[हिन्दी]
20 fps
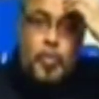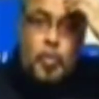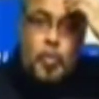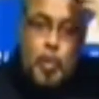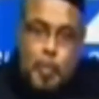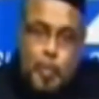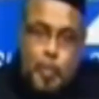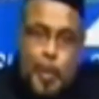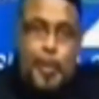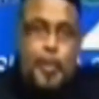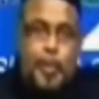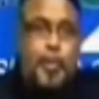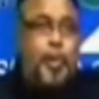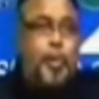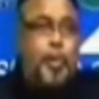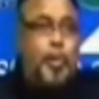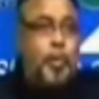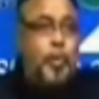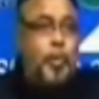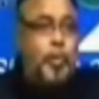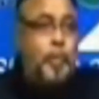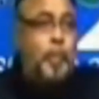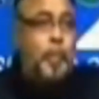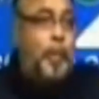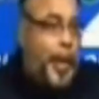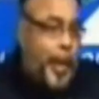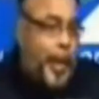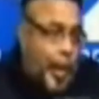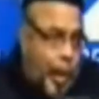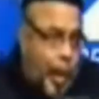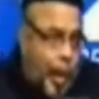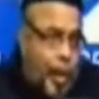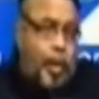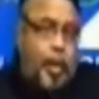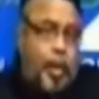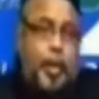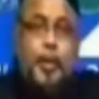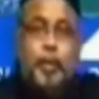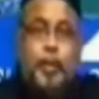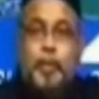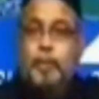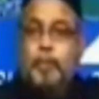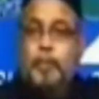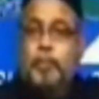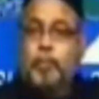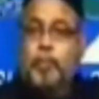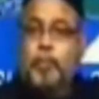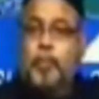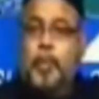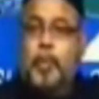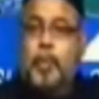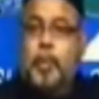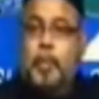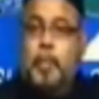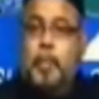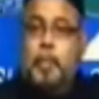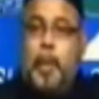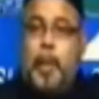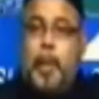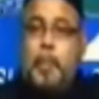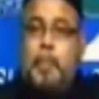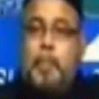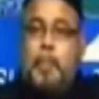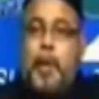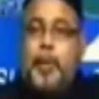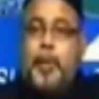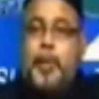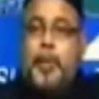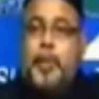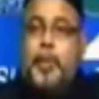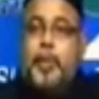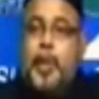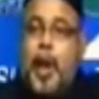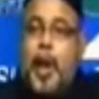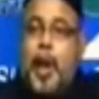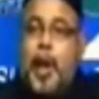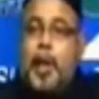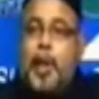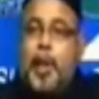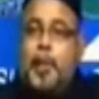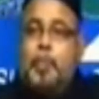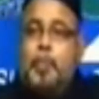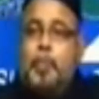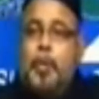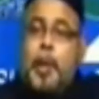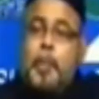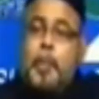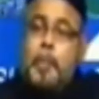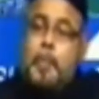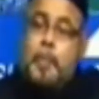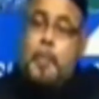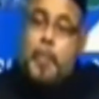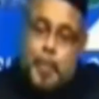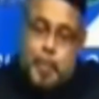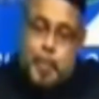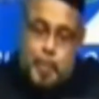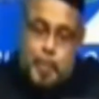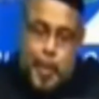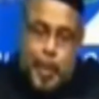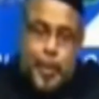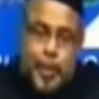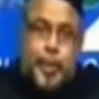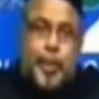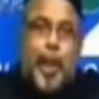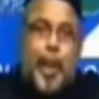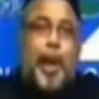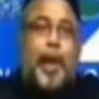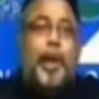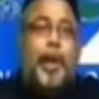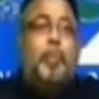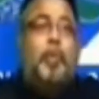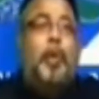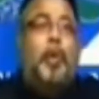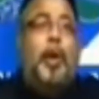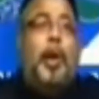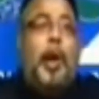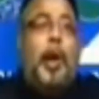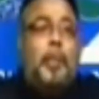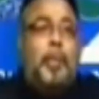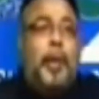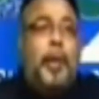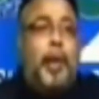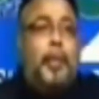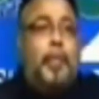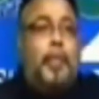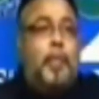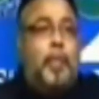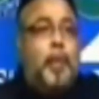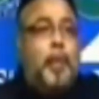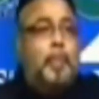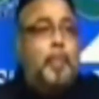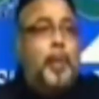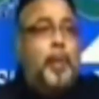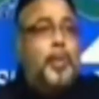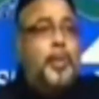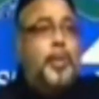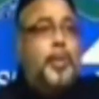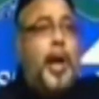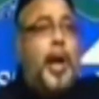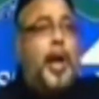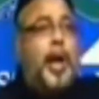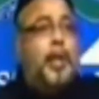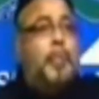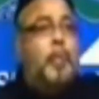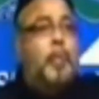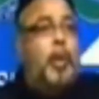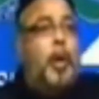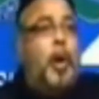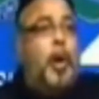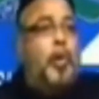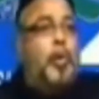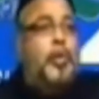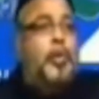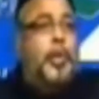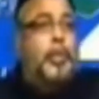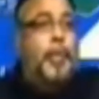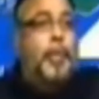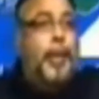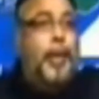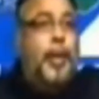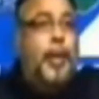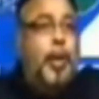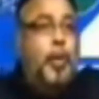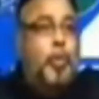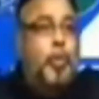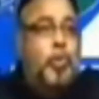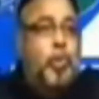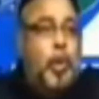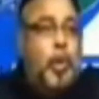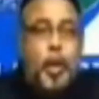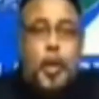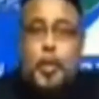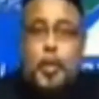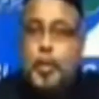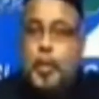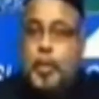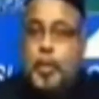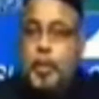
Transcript: सुमन जरूर फिर गौर करो मिमन साहेब मिमन शारिबुल खमरे व मिमन साहेबुल हाउस वल कौसर